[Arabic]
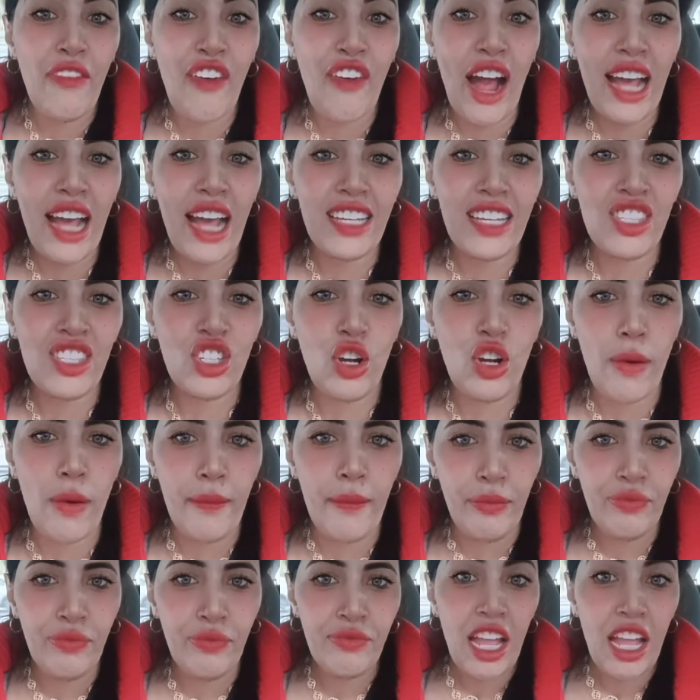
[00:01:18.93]

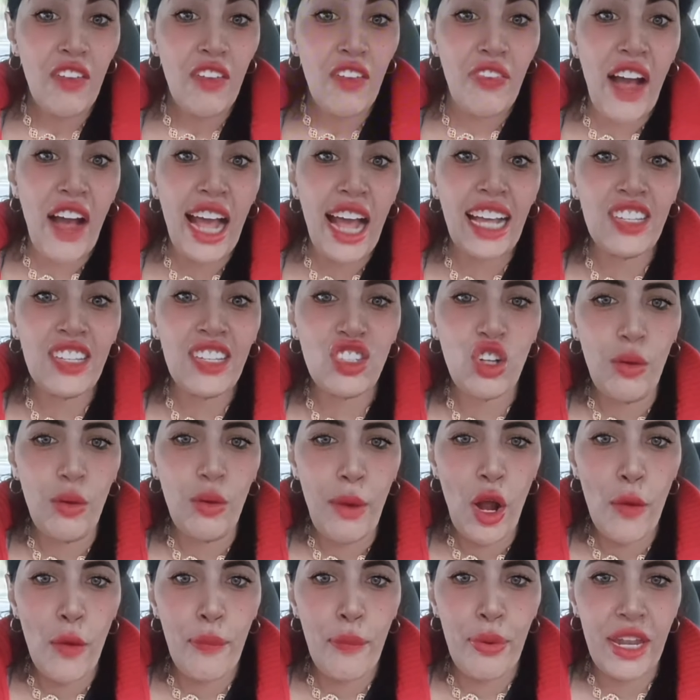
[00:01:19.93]
فاقسكم
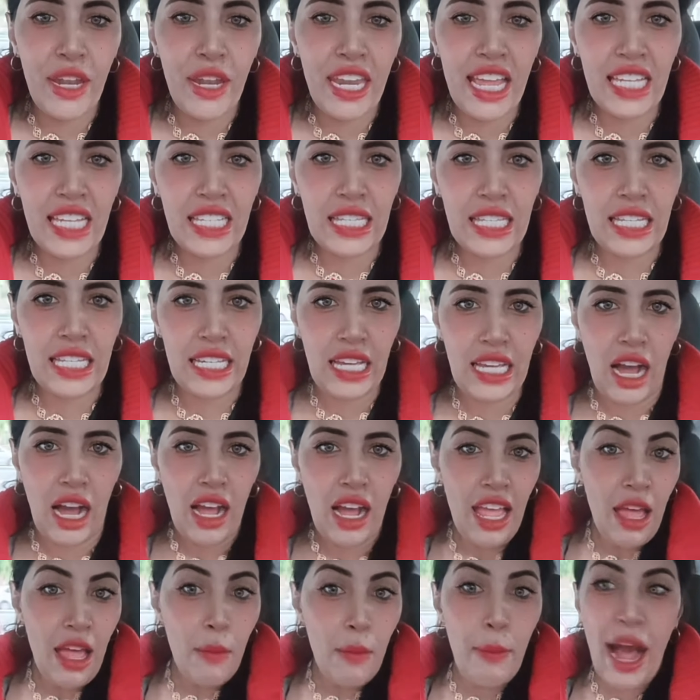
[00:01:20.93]
فاقسكم حب الناس
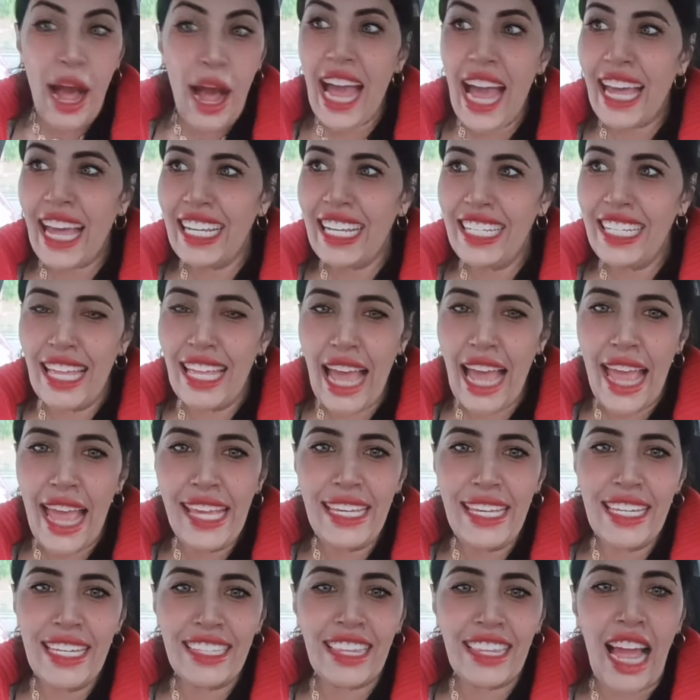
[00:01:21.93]
ليا باغين
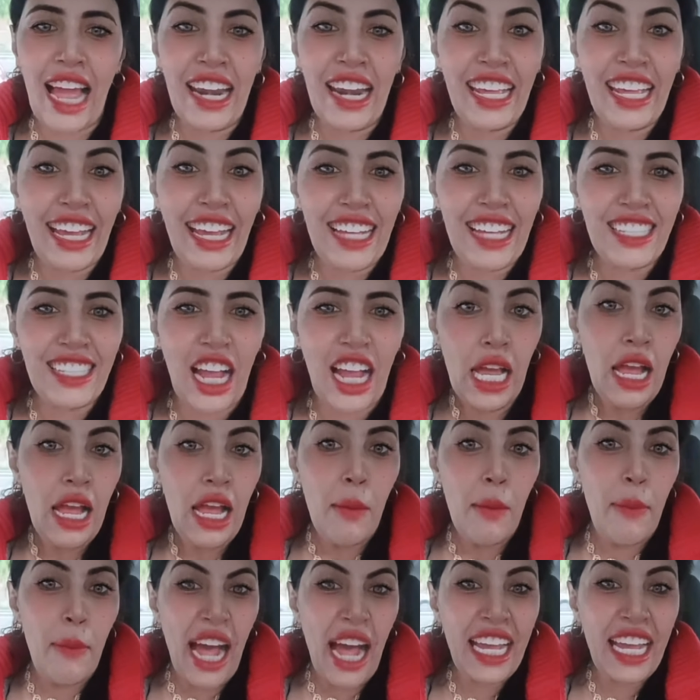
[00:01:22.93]
اي طريقي
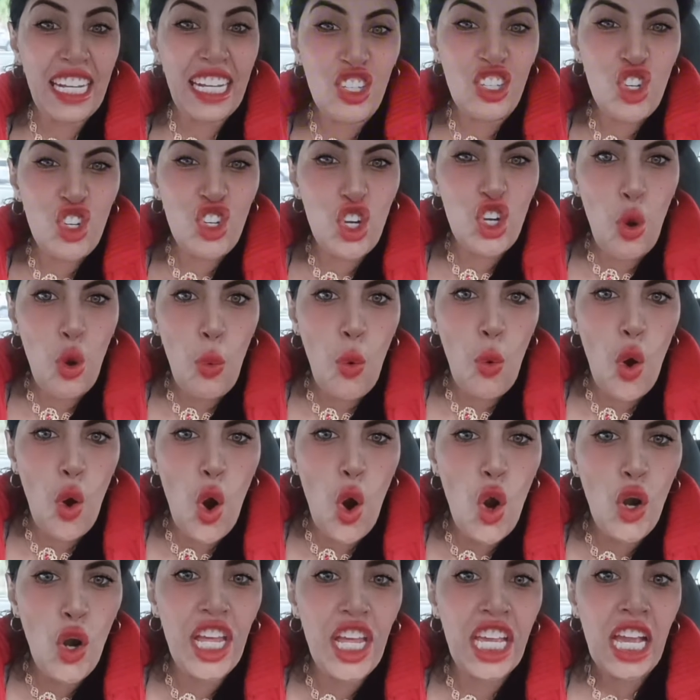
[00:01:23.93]
باغين
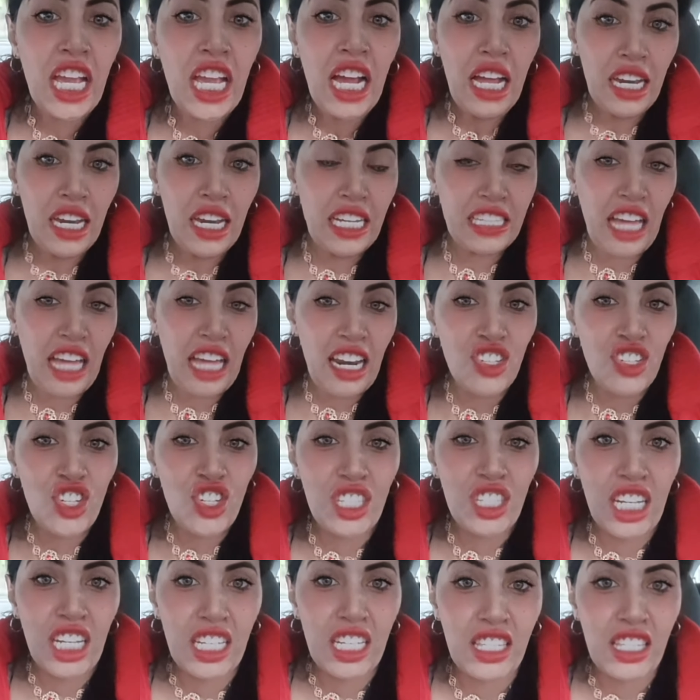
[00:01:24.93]
تشوهوني
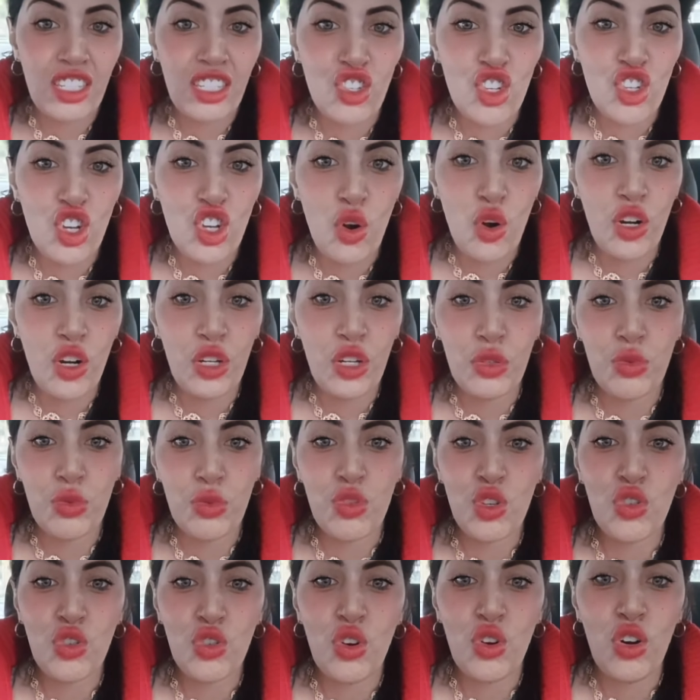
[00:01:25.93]
لدرجه كتسجلوني
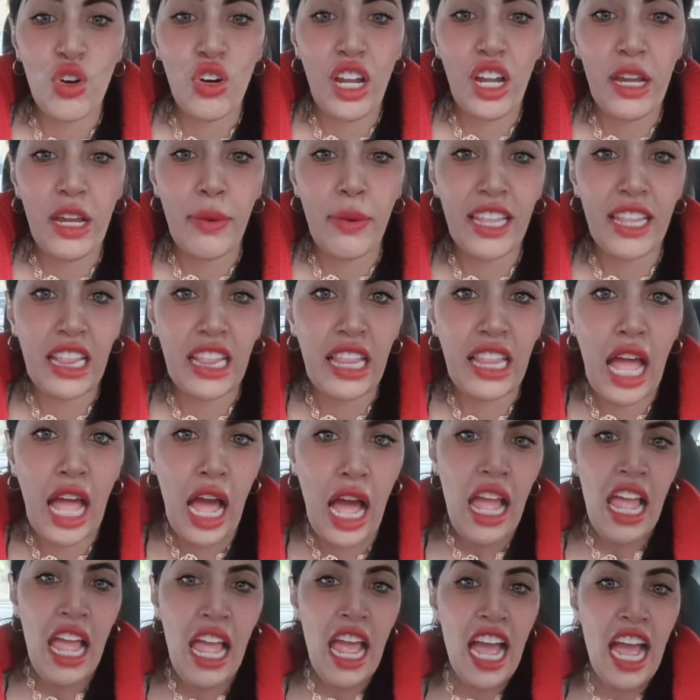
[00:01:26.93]
وتمشيو تقولوا لعباد
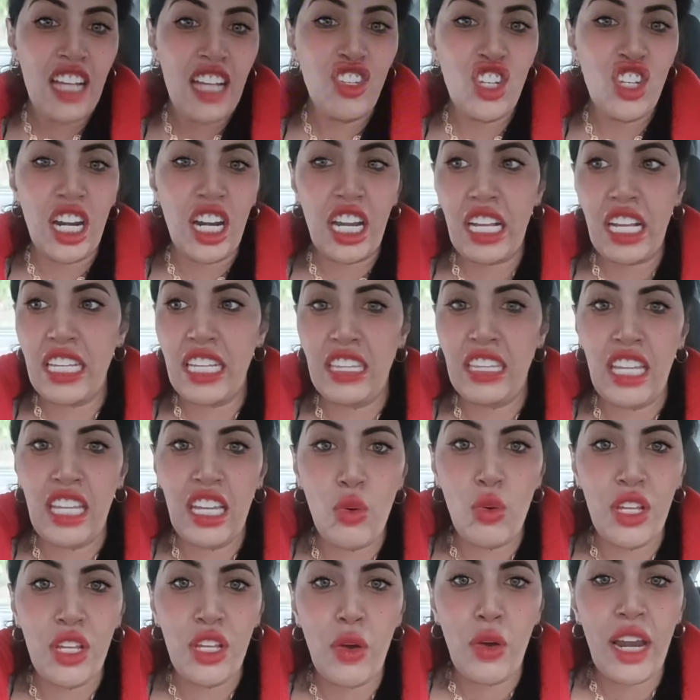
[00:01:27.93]
الله هادشي راه
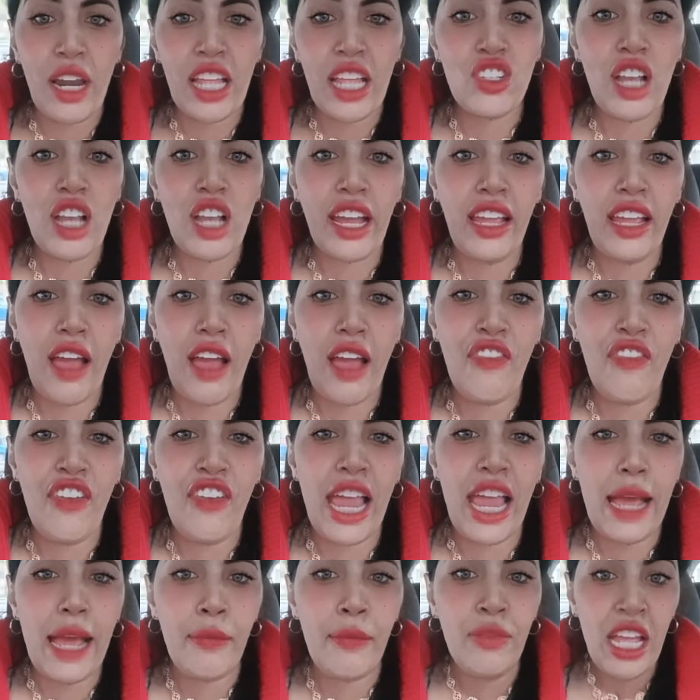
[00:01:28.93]
كديروا يا راجل غير
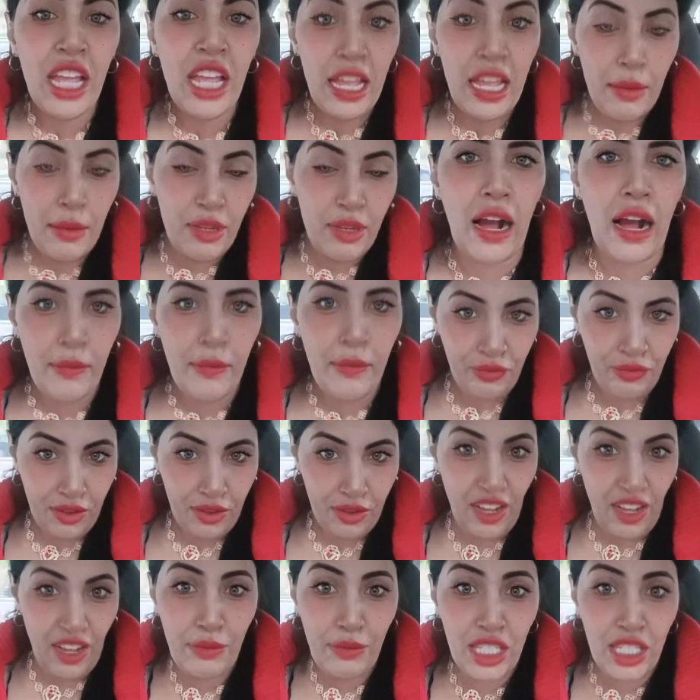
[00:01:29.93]
افلام هي
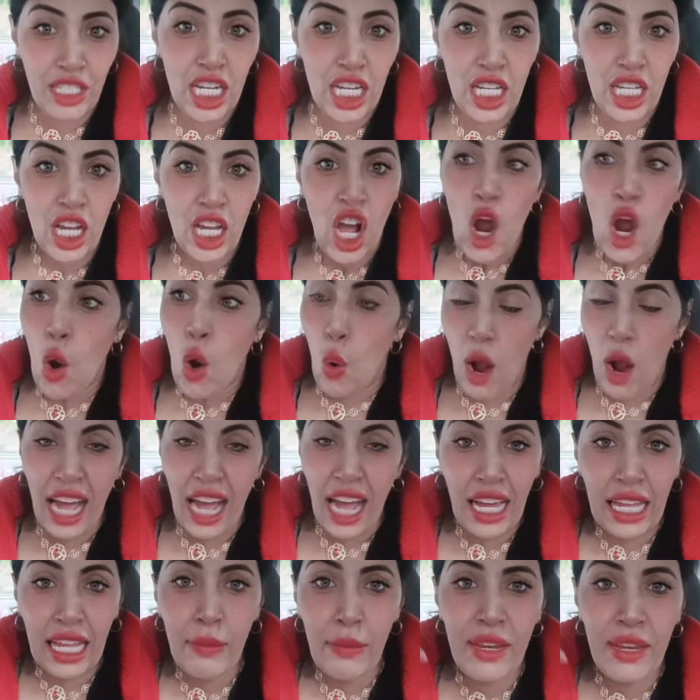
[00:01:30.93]
فهمتي
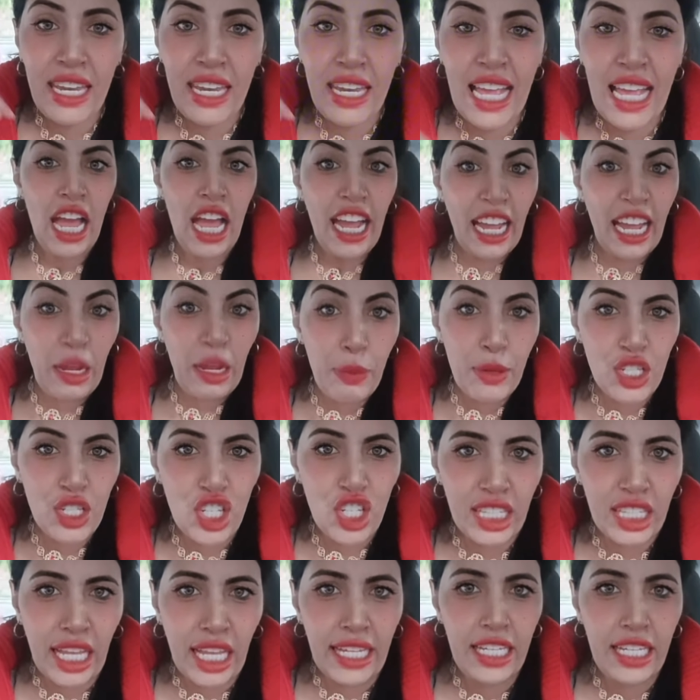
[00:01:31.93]
واقرب لي غير
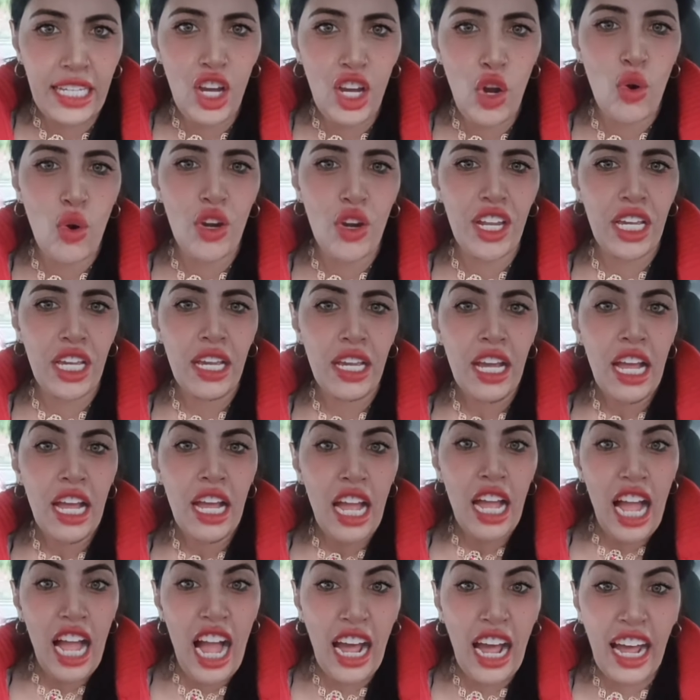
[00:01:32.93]
باش يطيحوني
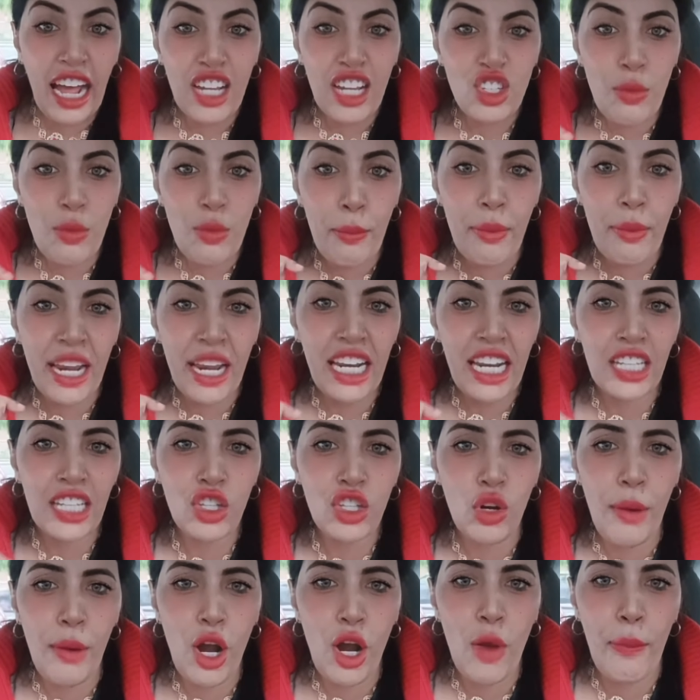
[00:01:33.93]
حقاش
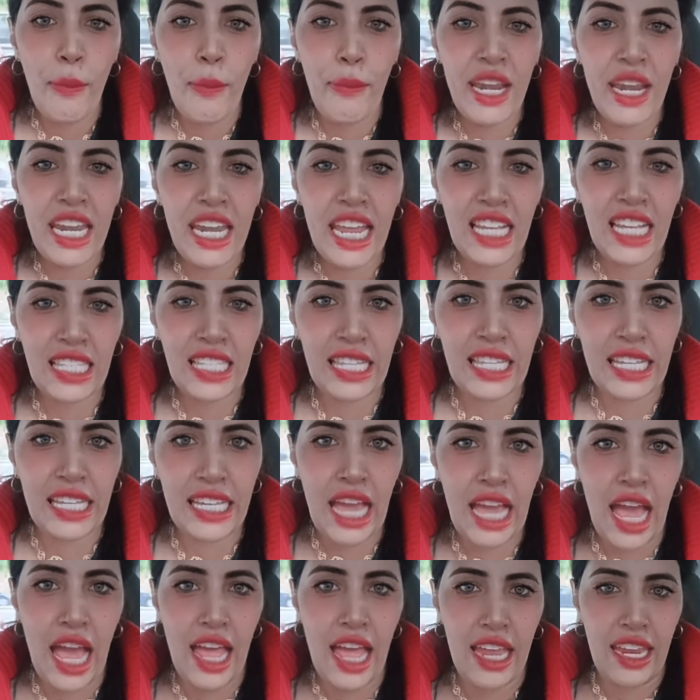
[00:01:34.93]
مرضهم حب الناس
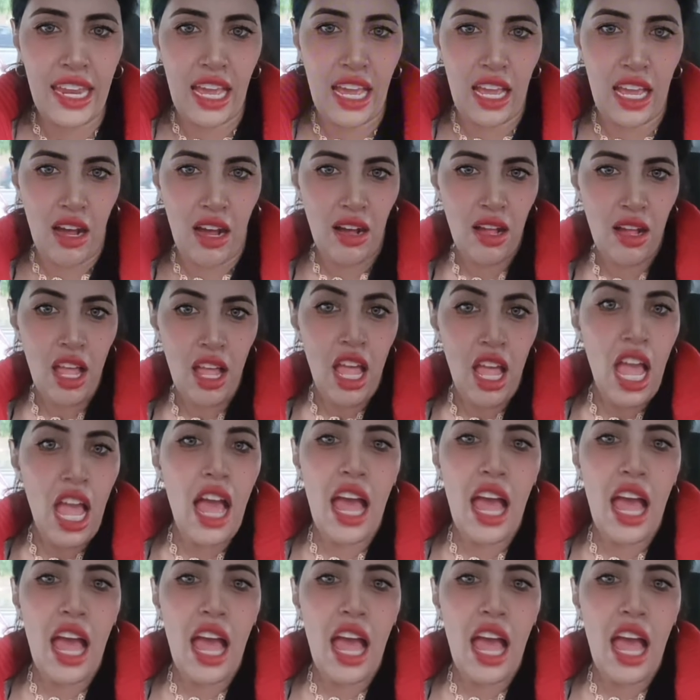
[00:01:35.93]
ليا انايا